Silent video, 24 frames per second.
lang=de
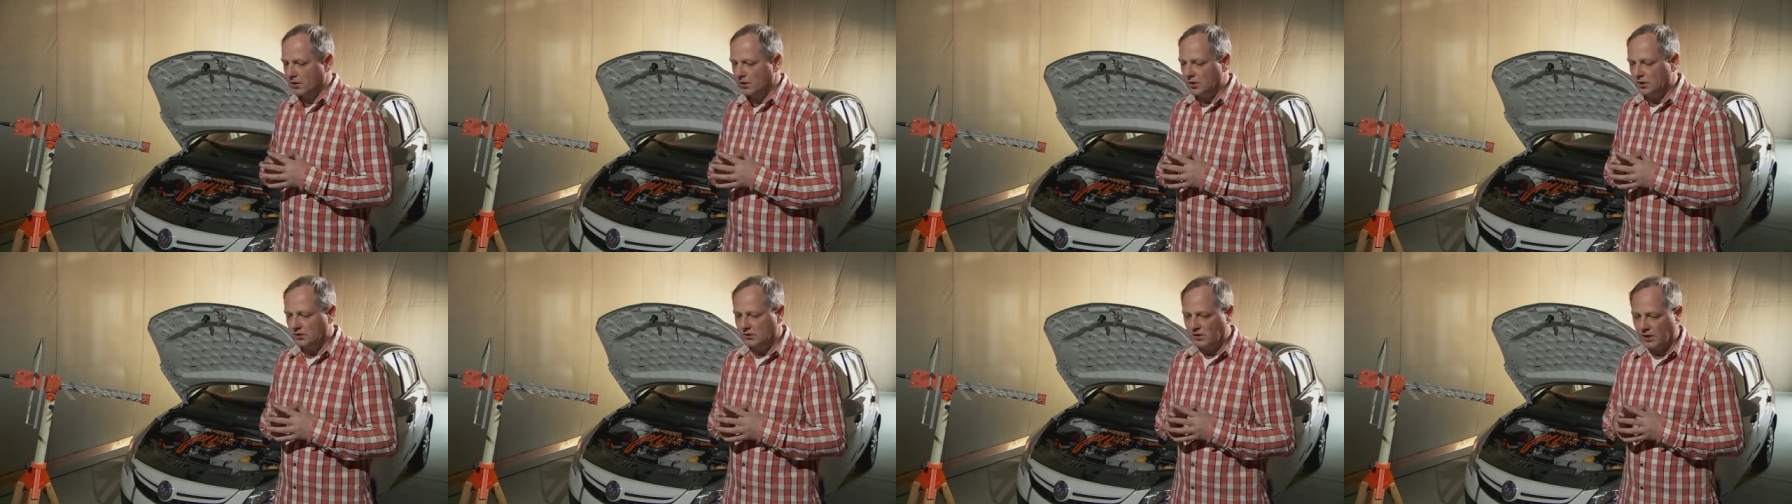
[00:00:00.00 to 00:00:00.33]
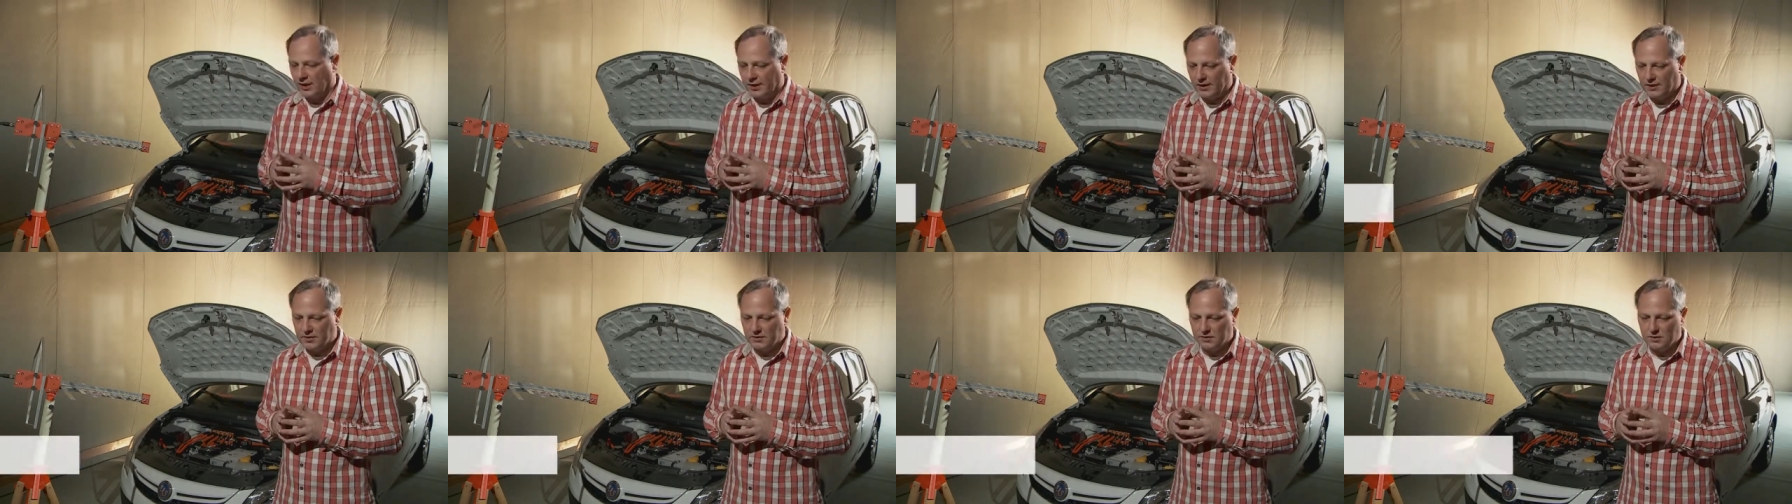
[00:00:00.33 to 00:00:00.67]
Das
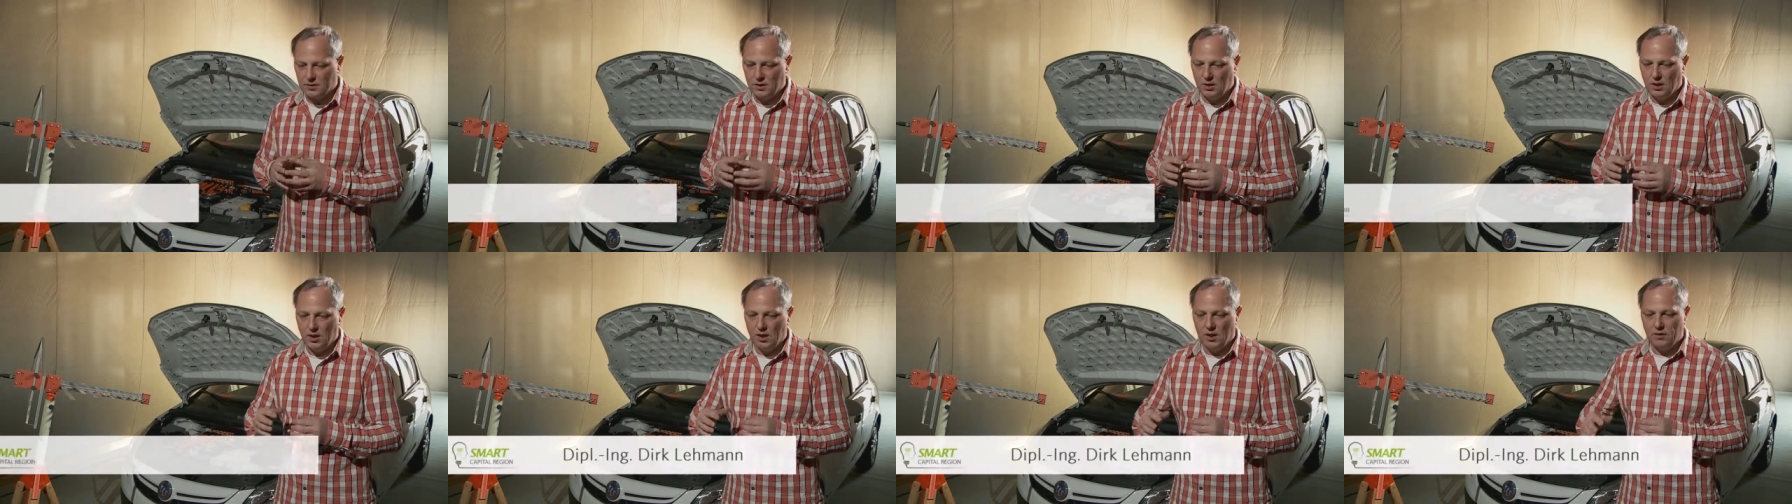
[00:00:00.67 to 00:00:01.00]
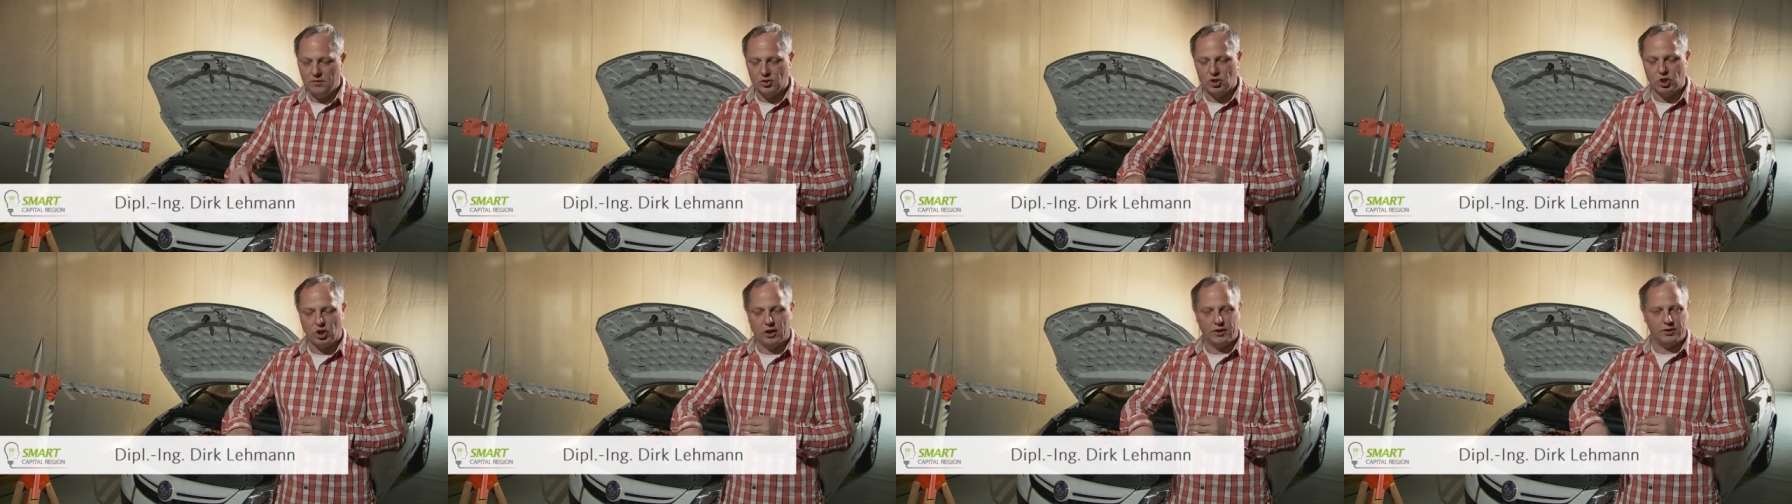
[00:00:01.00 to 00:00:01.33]
heißt,
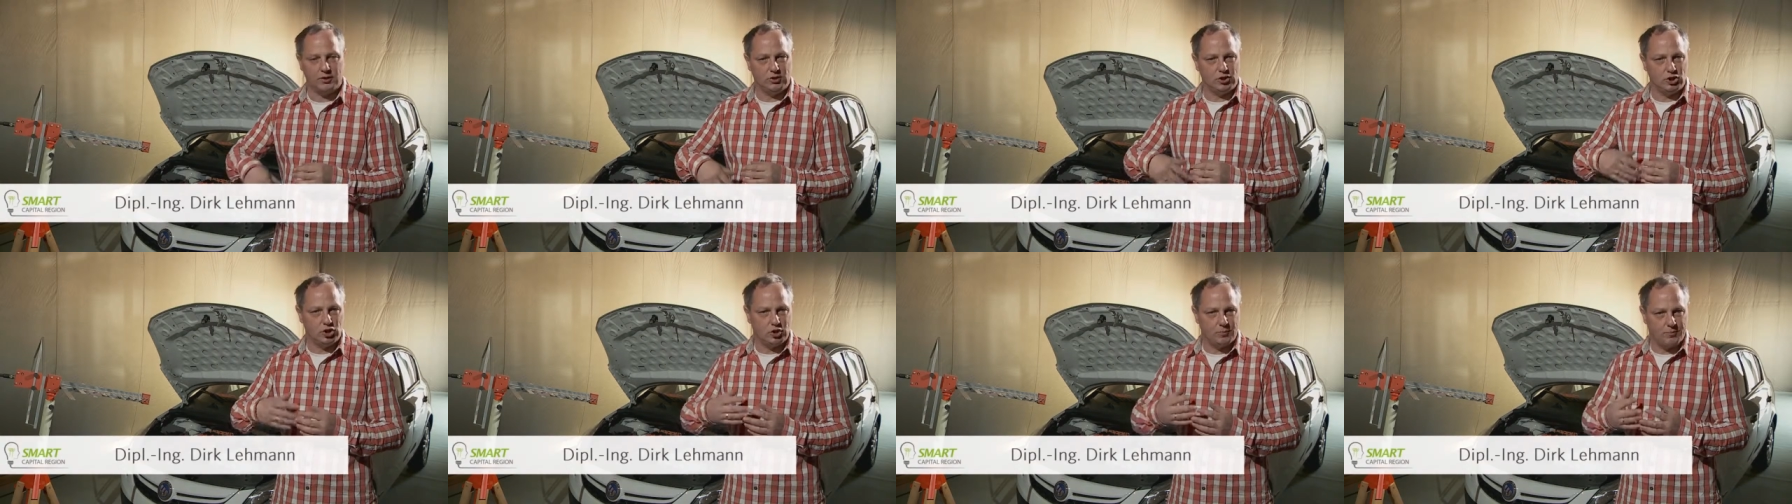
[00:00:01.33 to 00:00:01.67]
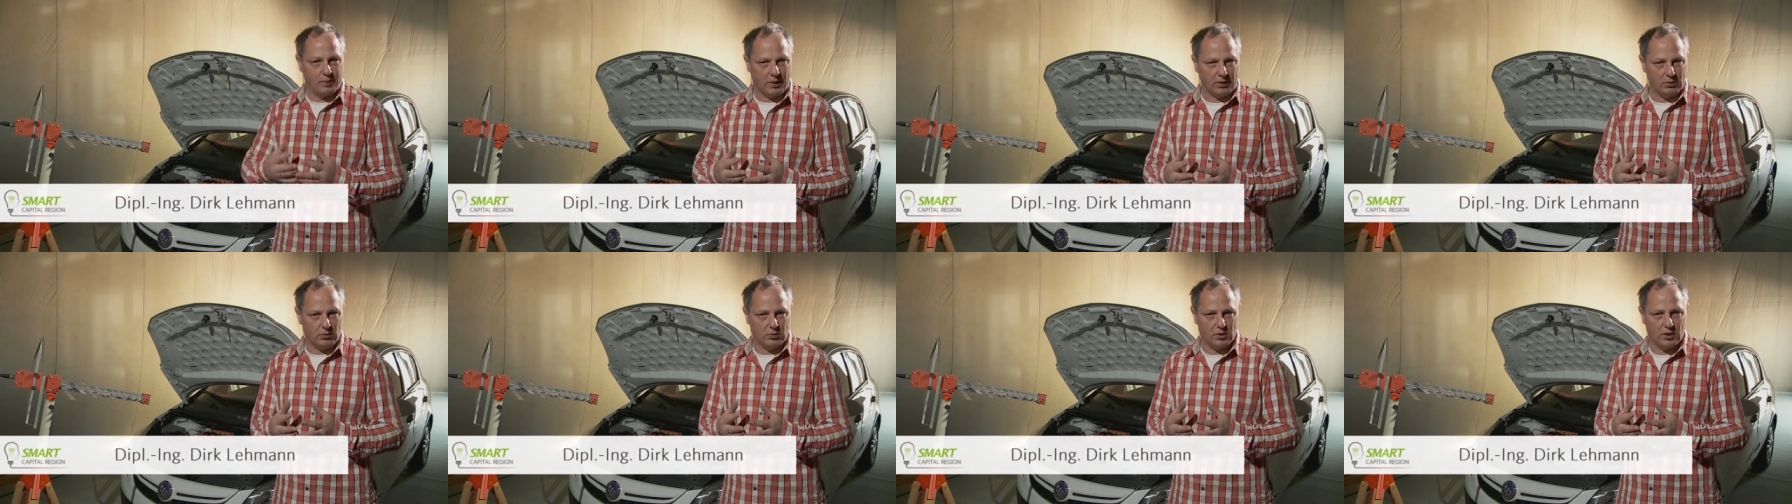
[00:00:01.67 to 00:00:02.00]
wir schalten die
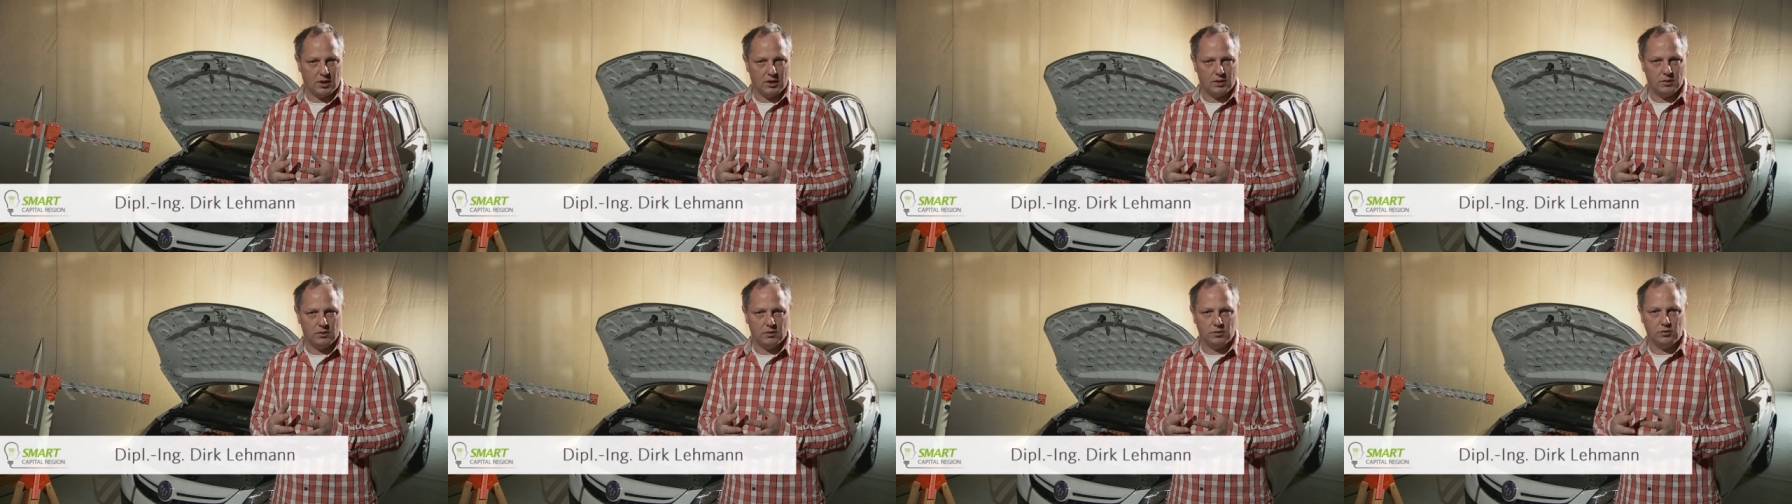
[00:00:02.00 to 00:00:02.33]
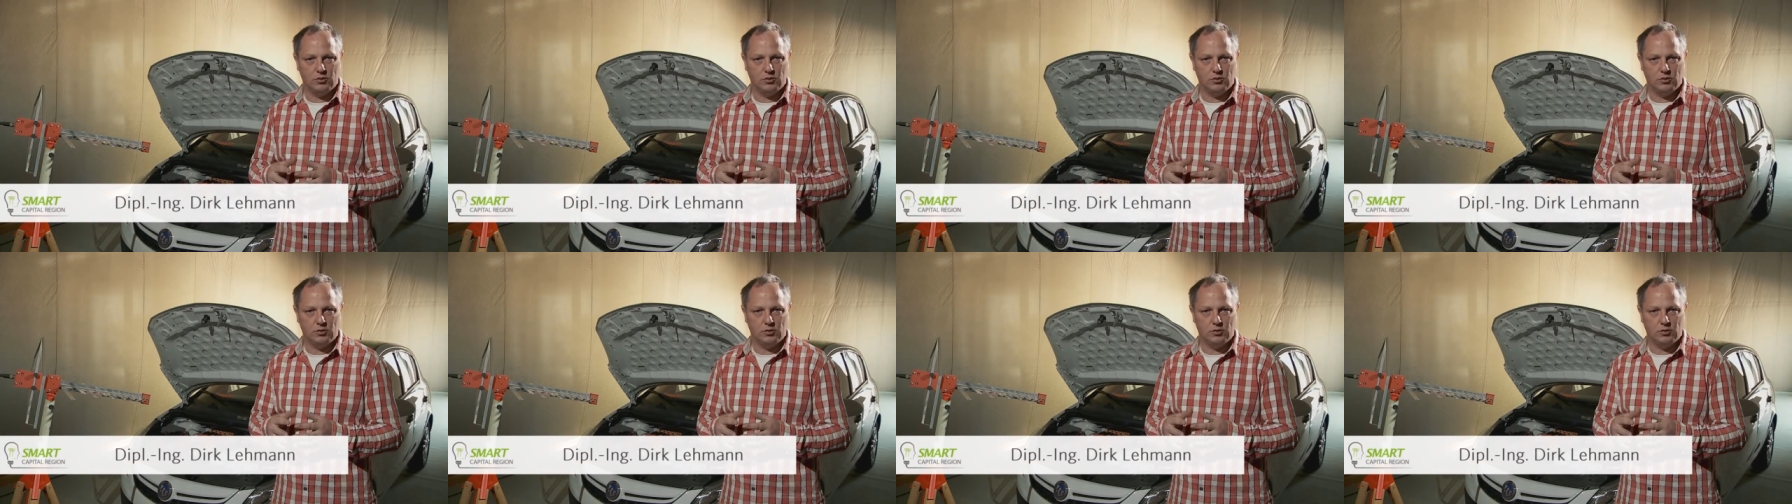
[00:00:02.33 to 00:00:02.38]
Spannung an